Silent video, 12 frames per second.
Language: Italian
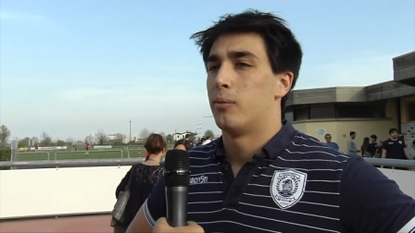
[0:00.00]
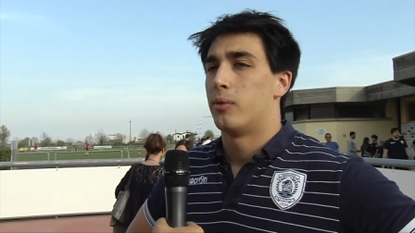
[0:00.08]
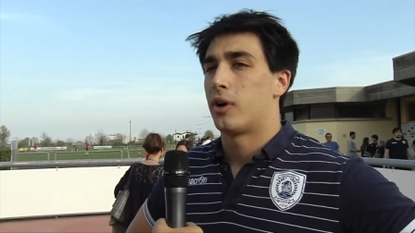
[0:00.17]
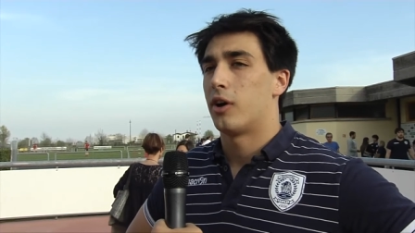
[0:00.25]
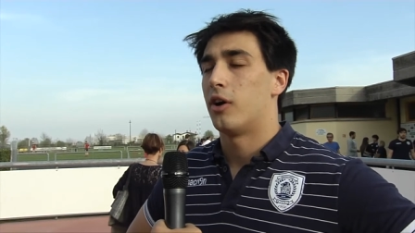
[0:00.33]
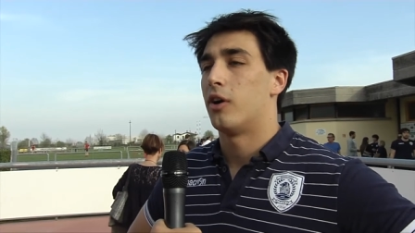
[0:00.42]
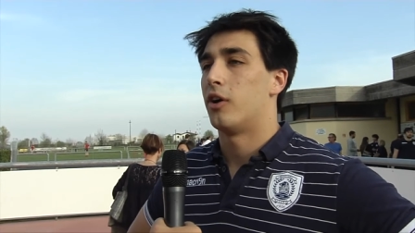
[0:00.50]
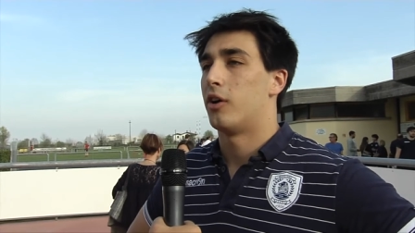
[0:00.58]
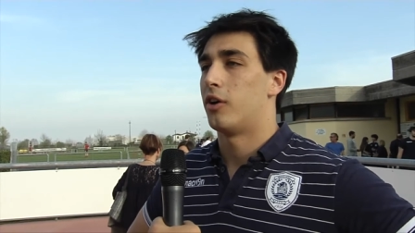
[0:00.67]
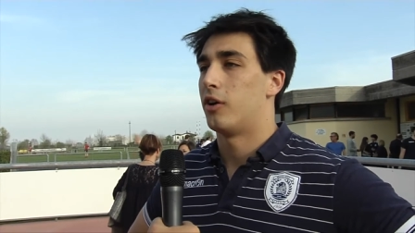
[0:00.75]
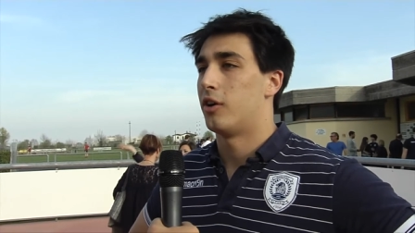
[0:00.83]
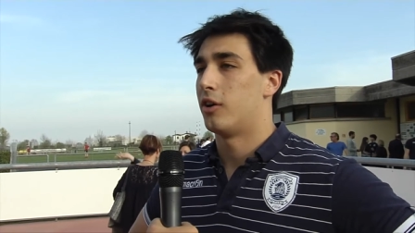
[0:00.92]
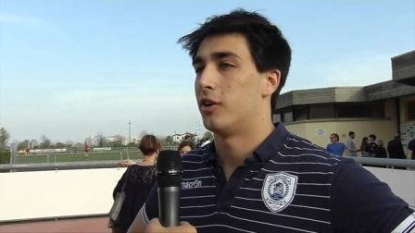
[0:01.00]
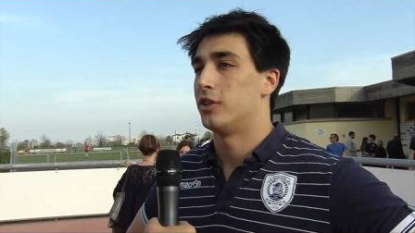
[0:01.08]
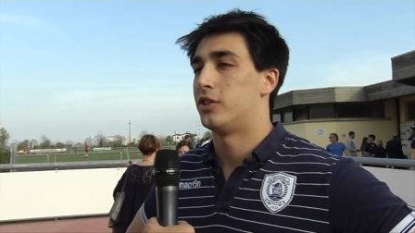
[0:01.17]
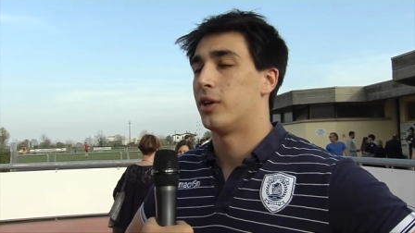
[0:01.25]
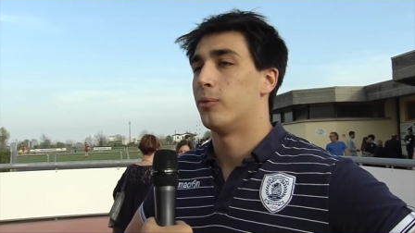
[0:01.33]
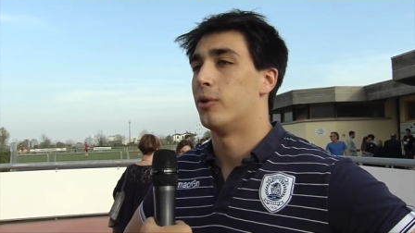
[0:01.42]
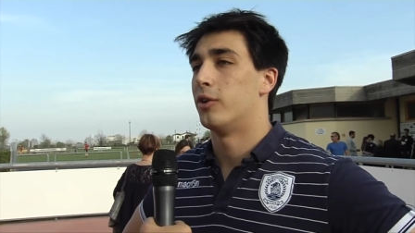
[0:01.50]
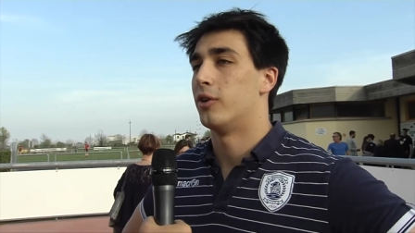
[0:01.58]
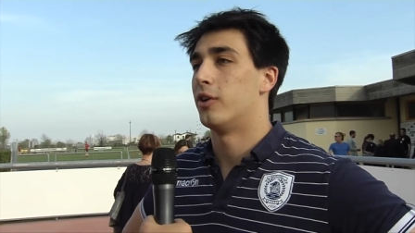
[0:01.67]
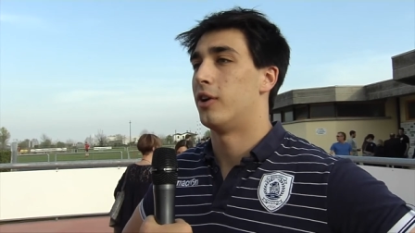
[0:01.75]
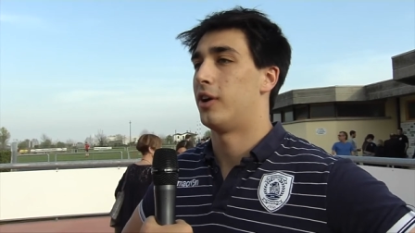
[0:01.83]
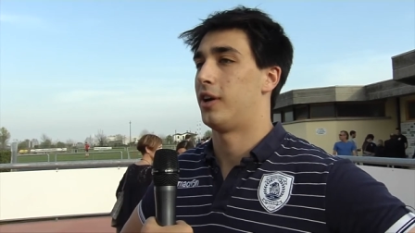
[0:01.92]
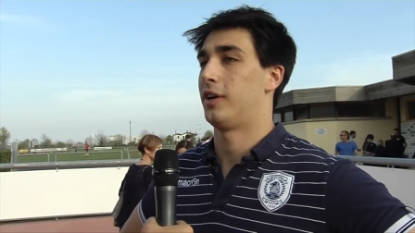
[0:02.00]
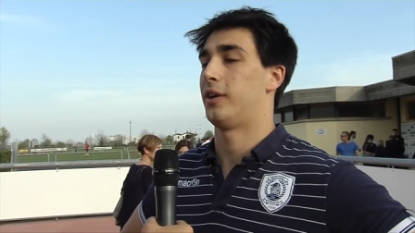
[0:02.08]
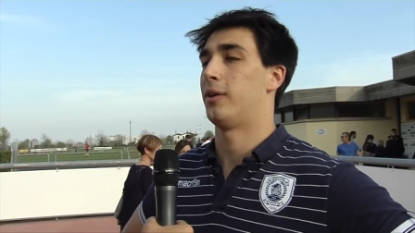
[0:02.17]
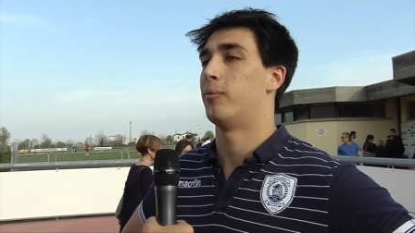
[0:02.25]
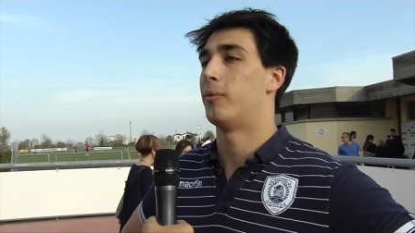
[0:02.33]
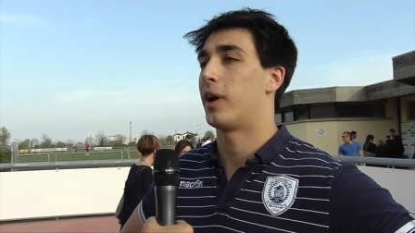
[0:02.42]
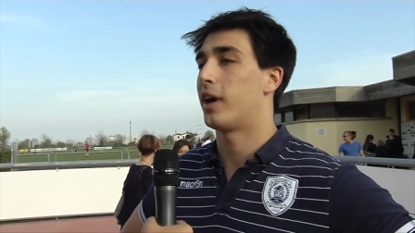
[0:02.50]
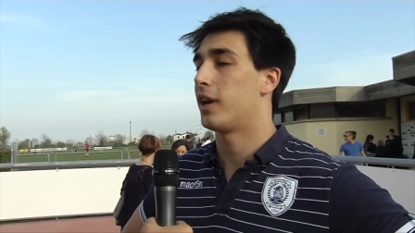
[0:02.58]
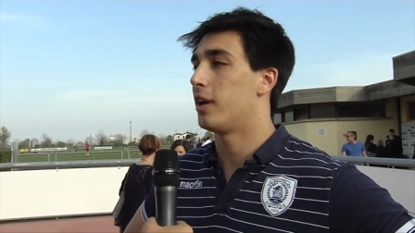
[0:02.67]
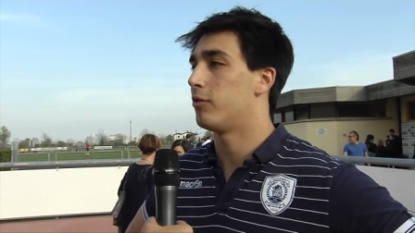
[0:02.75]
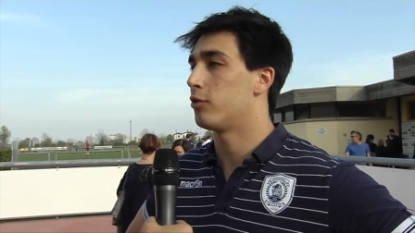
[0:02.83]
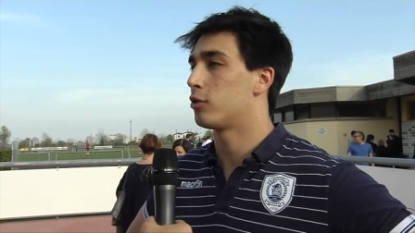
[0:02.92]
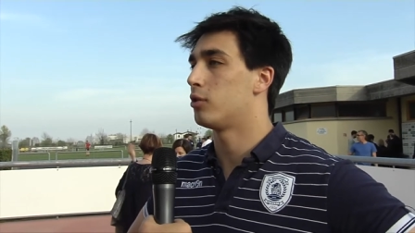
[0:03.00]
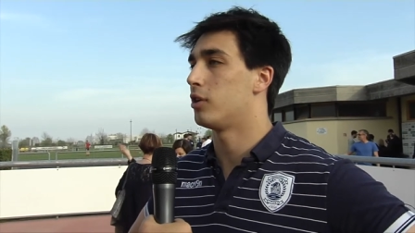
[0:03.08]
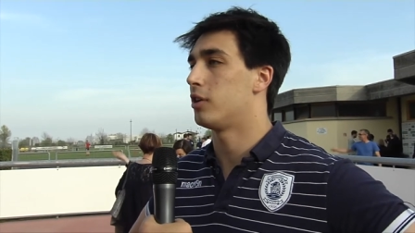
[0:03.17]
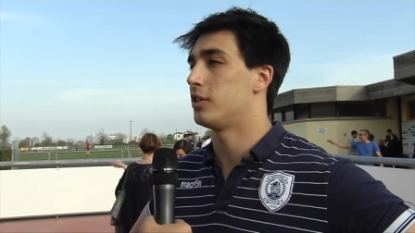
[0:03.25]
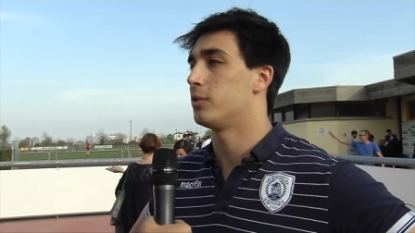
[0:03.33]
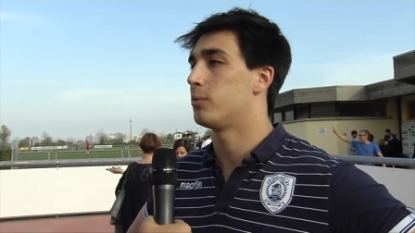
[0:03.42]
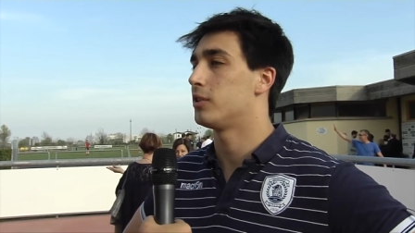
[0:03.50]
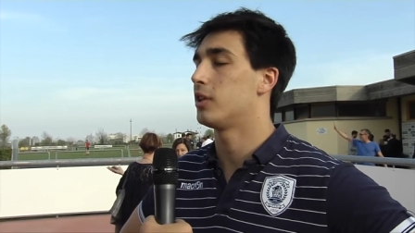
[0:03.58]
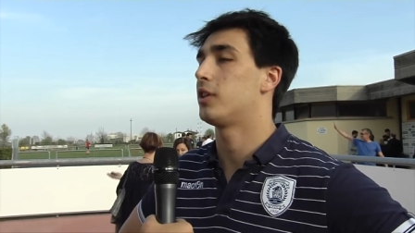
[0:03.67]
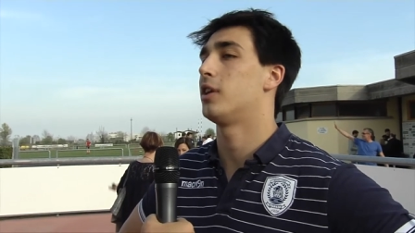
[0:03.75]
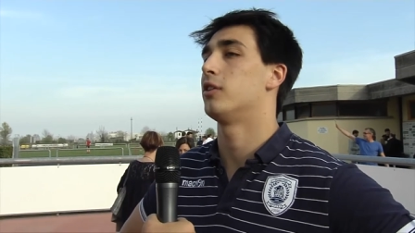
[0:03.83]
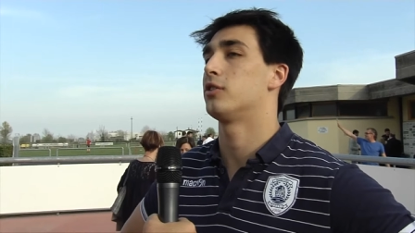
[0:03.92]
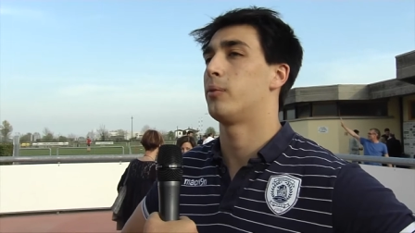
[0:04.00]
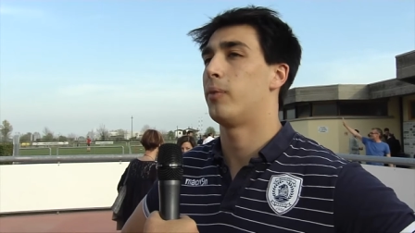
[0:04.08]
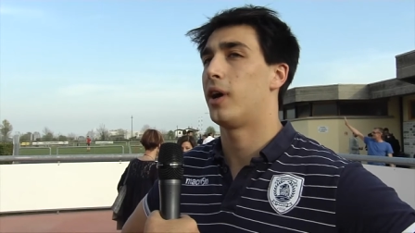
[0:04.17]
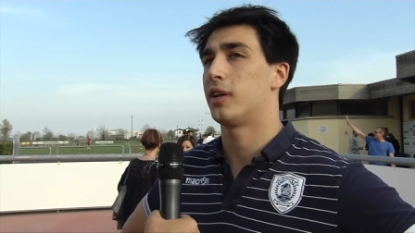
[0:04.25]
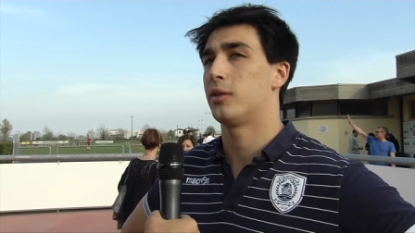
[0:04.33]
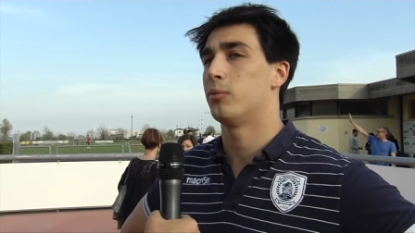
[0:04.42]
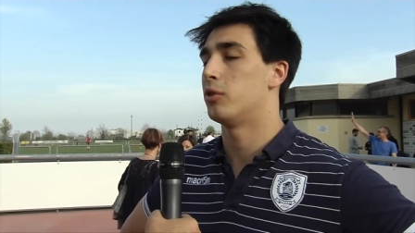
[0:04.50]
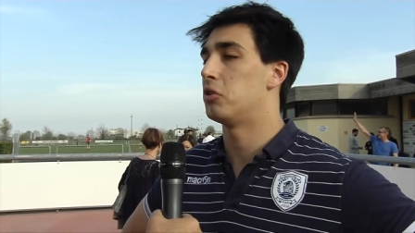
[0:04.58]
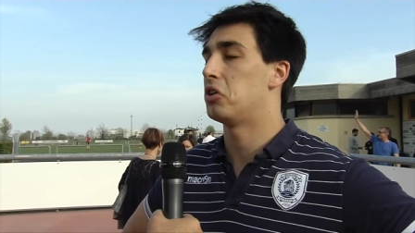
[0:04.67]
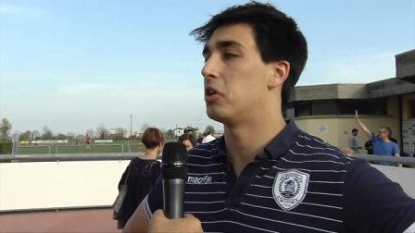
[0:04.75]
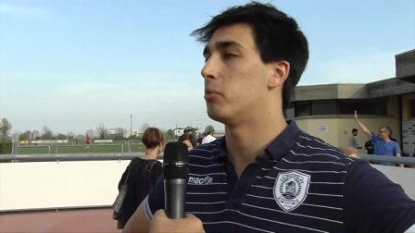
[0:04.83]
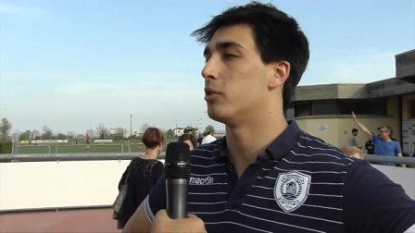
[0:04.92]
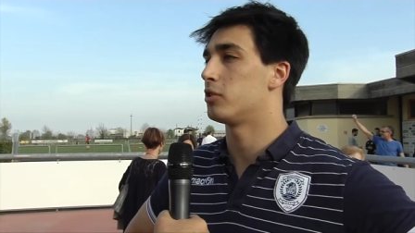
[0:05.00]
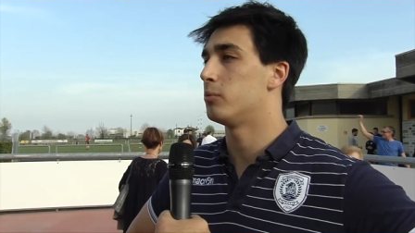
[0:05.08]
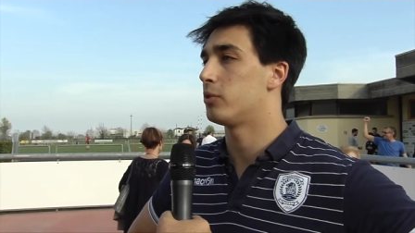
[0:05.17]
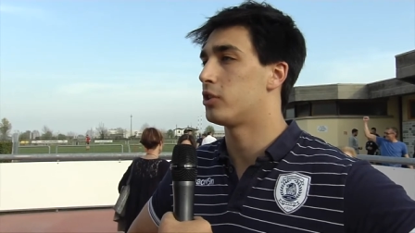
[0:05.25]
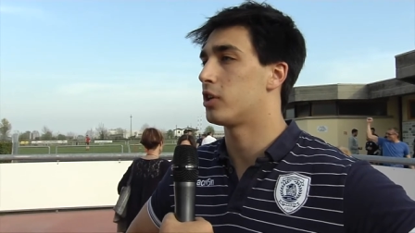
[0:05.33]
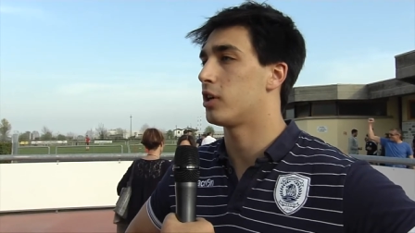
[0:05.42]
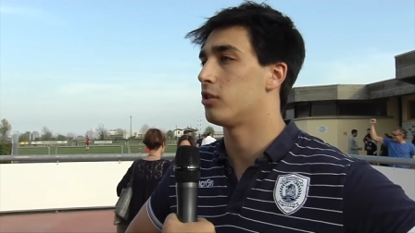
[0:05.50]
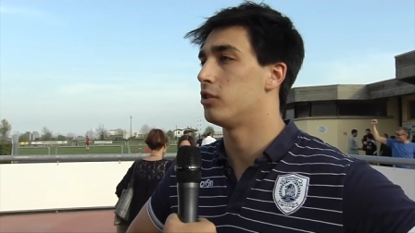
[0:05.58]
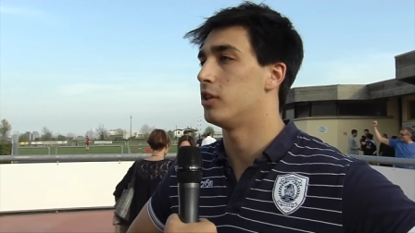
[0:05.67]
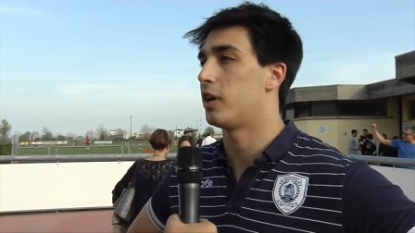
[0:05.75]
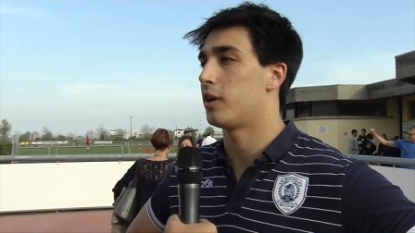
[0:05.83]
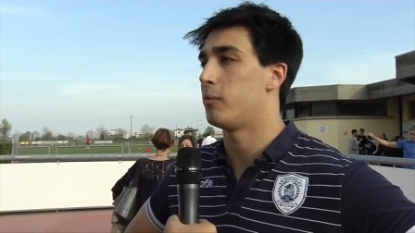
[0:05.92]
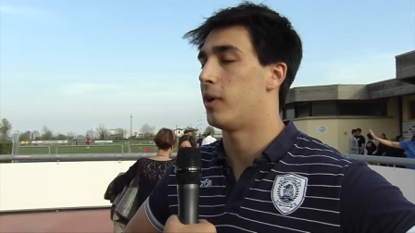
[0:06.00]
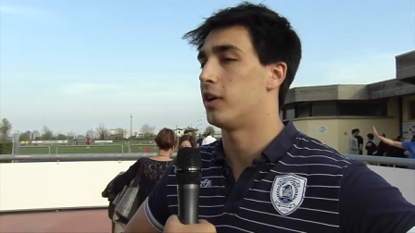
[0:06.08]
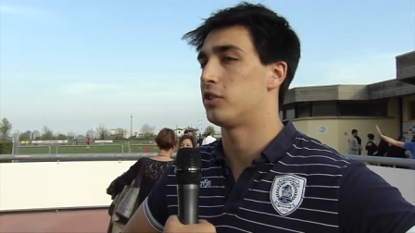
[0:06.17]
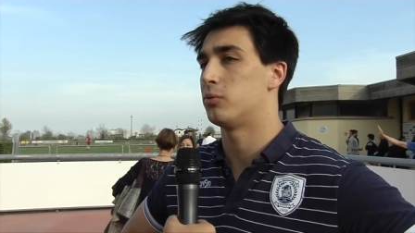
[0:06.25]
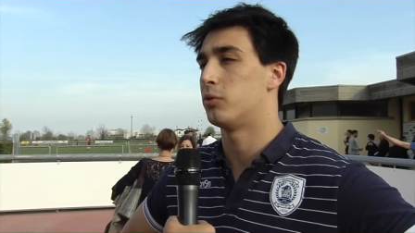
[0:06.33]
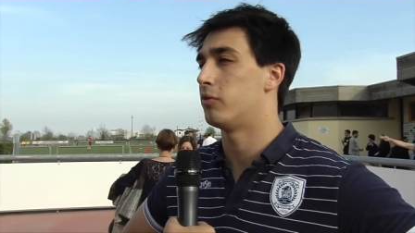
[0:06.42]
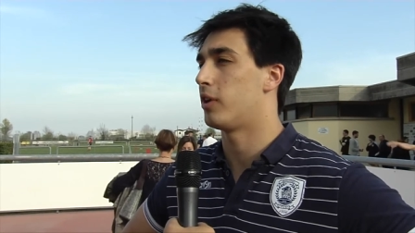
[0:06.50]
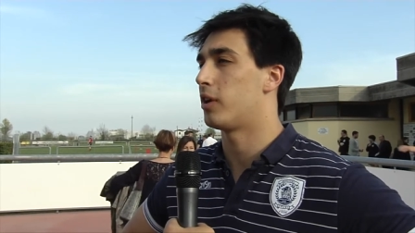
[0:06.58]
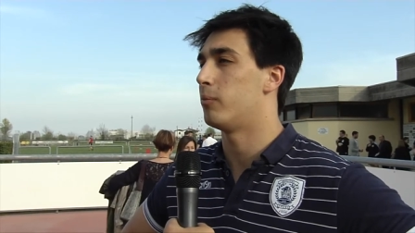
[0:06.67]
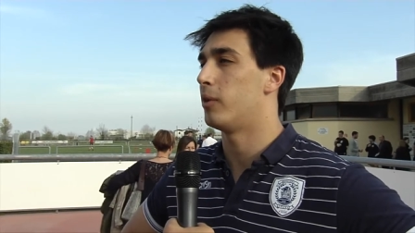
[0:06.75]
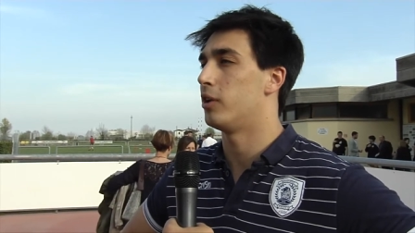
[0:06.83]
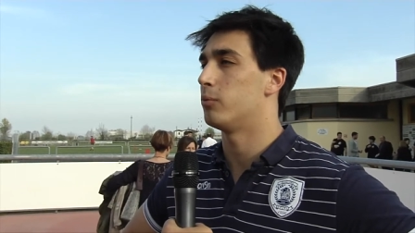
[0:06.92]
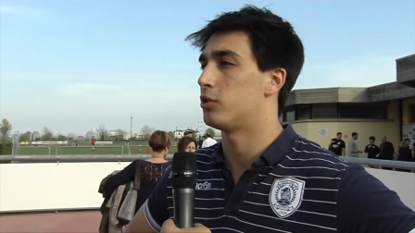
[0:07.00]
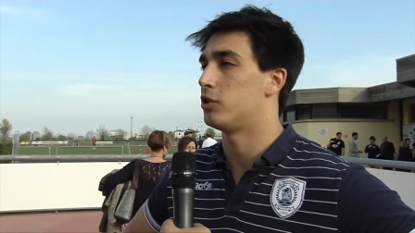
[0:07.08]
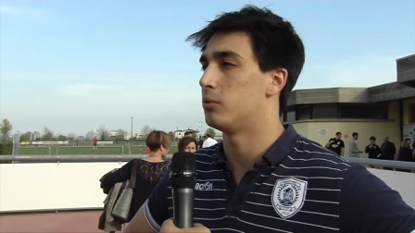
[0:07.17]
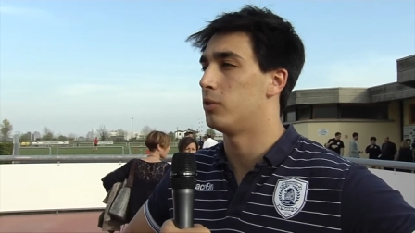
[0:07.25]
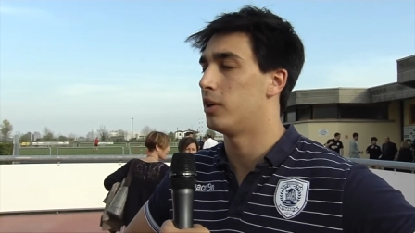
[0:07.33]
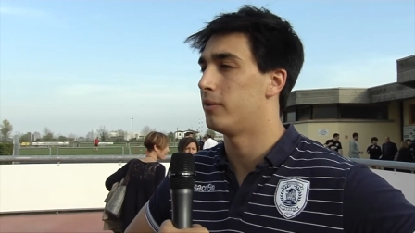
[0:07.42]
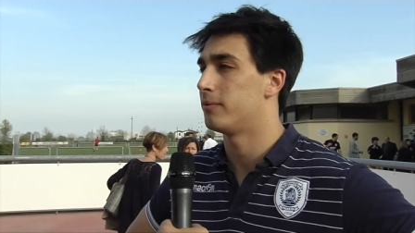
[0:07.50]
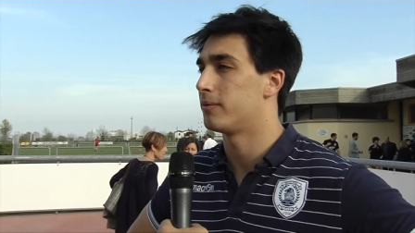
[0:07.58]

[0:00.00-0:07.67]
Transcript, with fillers: però diciamo magari la fortuna non è sempre stata la nostra parte, ma noi abbiamo sempre cercato di dare il massimo e fare il meglio possibile.